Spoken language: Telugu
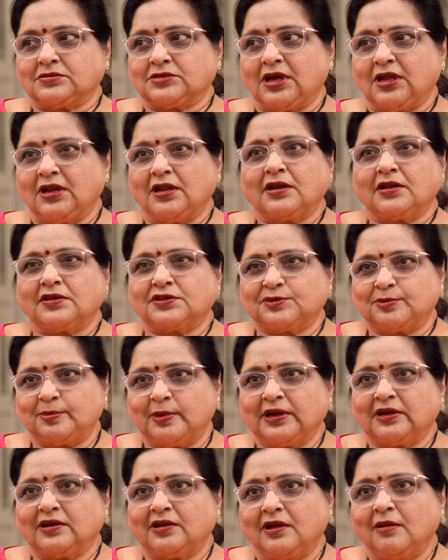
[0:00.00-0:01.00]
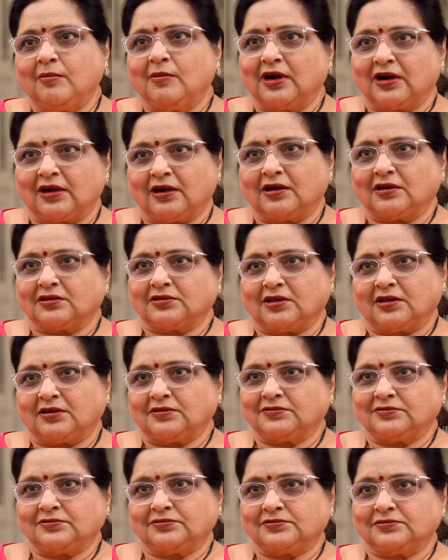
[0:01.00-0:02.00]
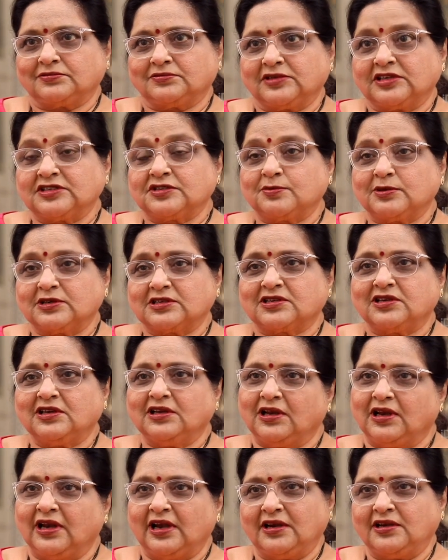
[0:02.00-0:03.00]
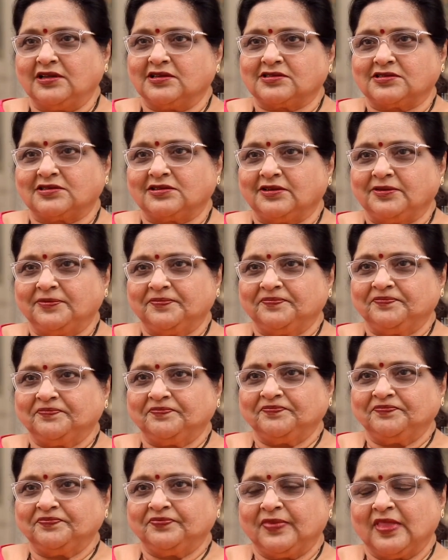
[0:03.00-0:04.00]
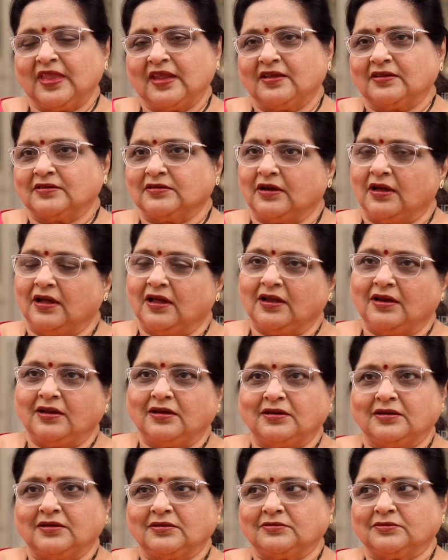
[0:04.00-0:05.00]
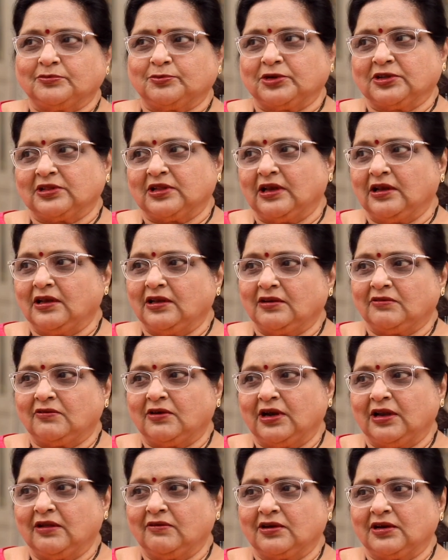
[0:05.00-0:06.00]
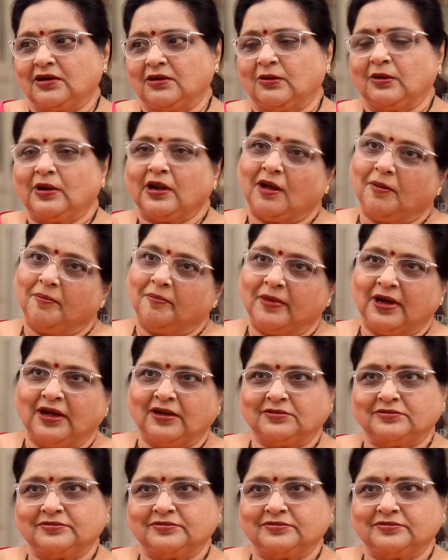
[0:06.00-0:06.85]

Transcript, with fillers: చాలా రెస్పెక్ట్గా మాట్లాడతారు ఎస్పెషలీ లేడీస్ని చాలా ఇప్పుడు తెలియని వాళ్ళు ఎవరైనా ఉంటే అమ్మ